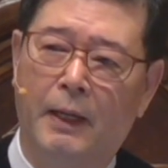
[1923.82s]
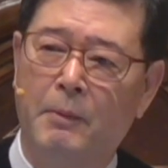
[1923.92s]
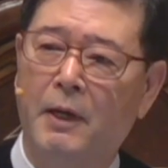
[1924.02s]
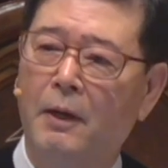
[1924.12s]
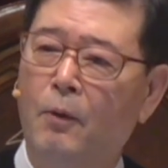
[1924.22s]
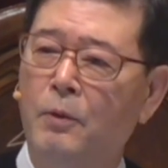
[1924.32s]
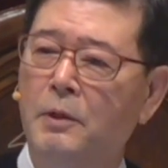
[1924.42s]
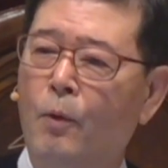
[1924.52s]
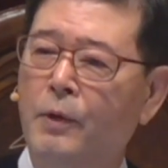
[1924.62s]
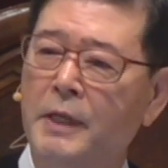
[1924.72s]
아마
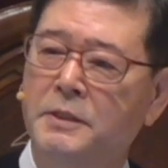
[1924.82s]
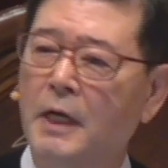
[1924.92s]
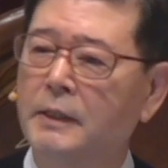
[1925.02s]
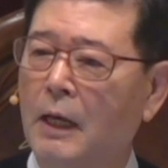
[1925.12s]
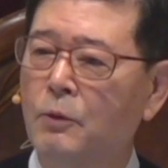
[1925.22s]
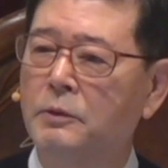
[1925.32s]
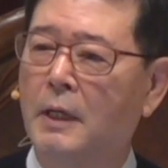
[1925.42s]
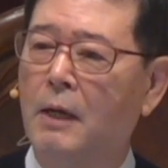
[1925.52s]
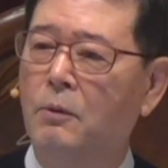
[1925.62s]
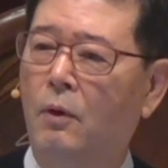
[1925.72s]
오늘 오케스트라
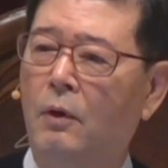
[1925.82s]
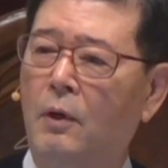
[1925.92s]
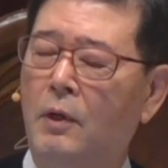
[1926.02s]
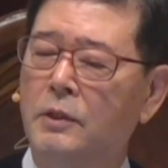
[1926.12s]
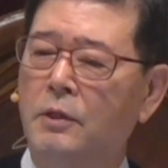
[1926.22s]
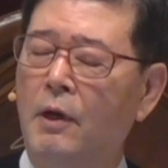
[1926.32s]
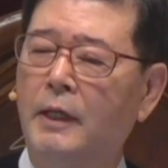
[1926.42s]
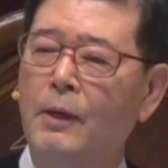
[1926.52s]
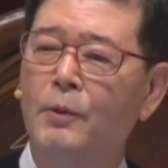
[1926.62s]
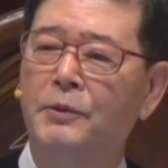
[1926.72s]
단원들하고
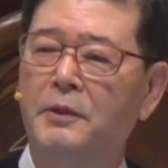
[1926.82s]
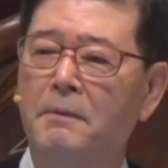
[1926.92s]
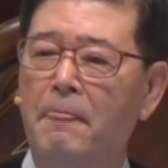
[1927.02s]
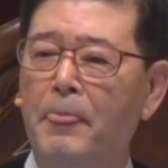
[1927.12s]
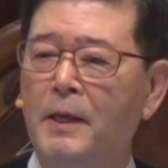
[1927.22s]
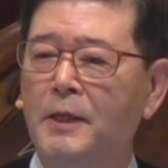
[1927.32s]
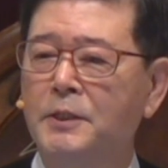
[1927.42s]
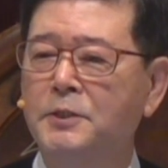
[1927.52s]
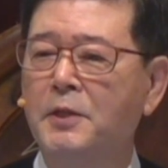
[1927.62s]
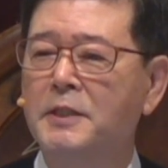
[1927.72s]
성가대원들은
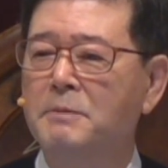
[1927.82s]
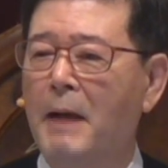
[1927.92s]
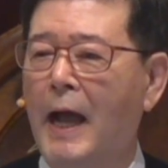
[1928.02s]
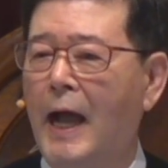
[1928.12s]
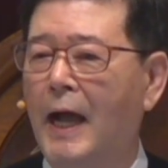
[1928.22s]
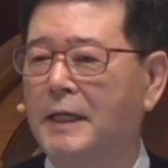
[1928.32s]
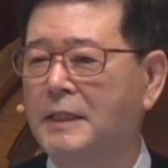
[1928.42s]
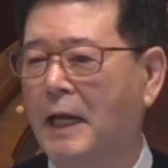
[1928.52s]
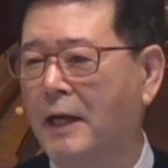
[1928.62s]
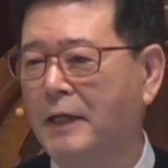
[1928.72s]
스트레스
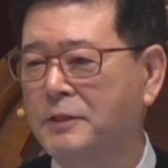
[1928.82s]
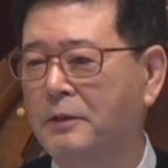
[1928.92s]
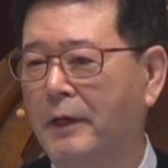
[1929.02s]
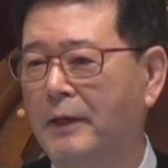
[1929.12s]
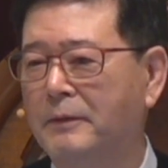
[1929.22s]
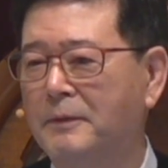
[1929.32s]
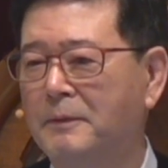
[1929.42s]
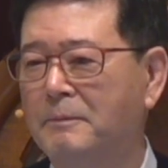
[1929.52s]
많이 날라갔을 거예요.